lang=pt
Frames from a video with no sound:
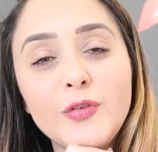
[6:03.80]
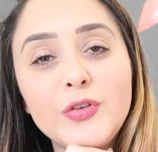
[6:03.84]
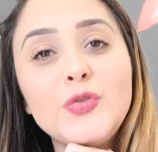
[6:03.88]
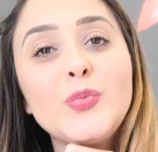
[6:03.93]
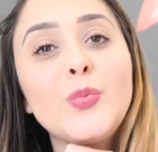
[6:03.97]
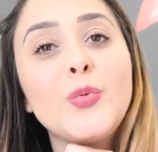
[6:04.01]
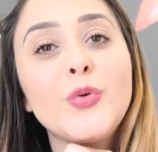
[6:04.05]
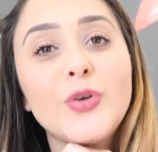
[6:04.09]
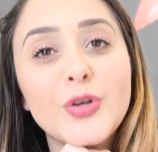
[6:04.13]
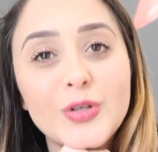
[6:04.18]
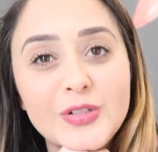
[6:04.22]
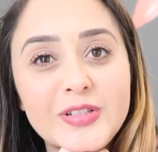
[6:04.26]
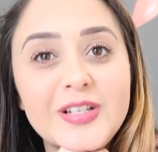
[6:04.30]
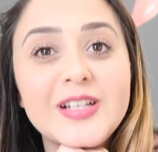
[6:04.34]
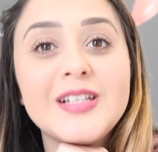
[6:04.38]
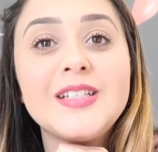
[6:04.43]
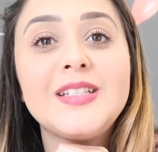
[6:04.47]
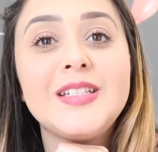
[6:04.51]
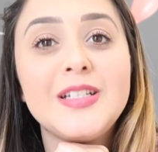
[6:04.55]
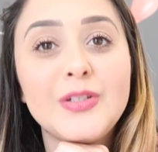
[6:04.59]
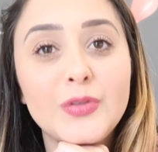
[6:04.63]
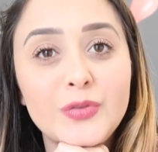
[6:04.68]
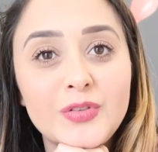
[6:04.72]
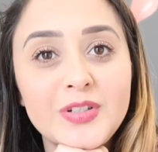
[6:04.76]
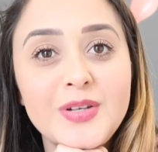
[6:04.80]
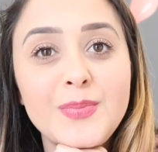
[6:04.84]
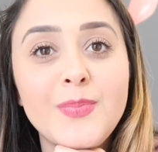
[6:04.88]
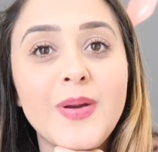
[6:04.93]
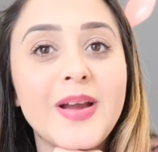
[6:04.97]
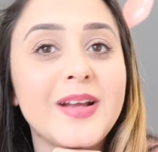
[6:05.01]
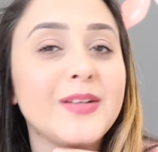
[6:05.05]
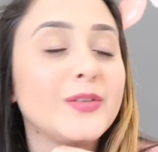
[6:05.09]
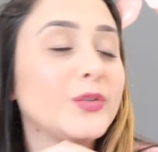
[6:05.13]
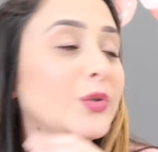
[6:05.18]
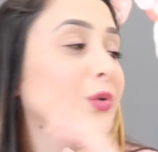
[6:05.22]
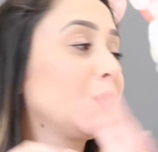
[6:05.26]
o vídeo, porque eu esqueci do
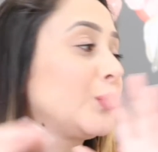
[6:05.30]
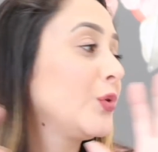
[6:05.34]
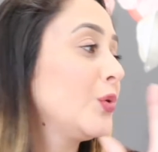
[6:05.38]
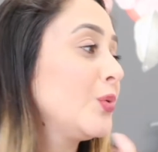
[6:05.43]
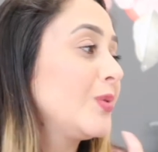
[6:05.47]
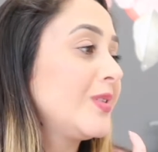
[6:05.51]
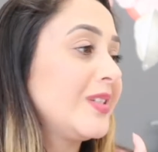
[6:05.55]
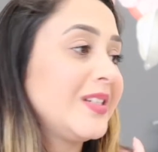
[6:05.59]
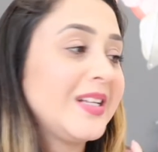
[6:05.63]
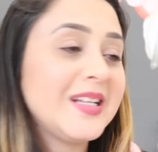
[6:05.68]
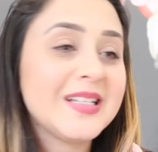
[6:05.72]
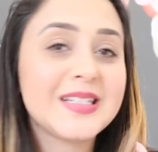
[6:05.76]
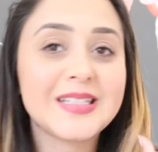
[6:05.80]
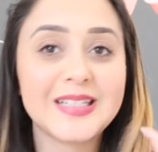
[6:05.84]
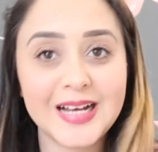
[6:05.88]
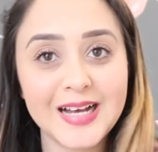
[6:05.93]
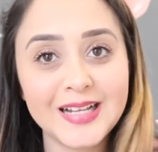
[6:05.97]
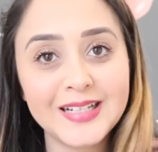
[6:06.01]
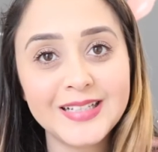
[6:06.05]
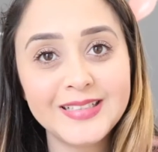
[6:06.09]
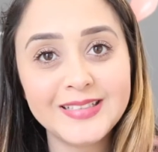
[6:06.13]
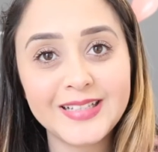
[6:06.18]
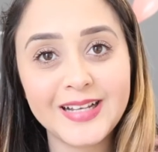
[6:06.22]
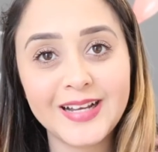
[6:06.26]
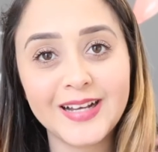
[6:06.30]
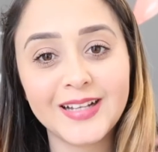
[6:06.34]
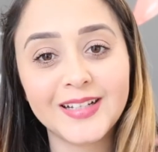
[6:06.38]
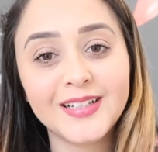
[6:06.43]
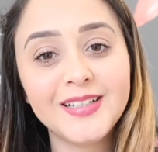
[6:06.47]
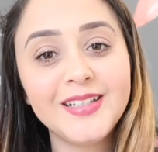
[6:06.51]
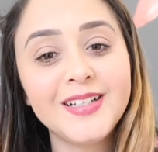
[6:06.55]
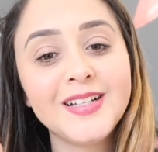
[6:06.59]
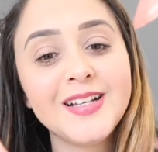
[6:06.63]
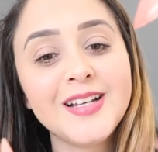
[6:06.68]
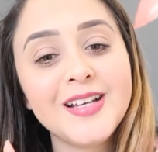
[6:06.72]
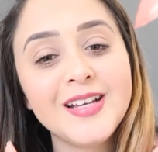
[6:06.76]
tripé. Então eu tô usando a sala
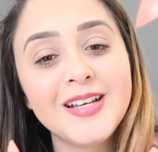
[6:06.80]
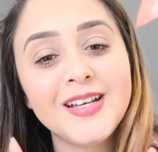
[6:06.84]
dela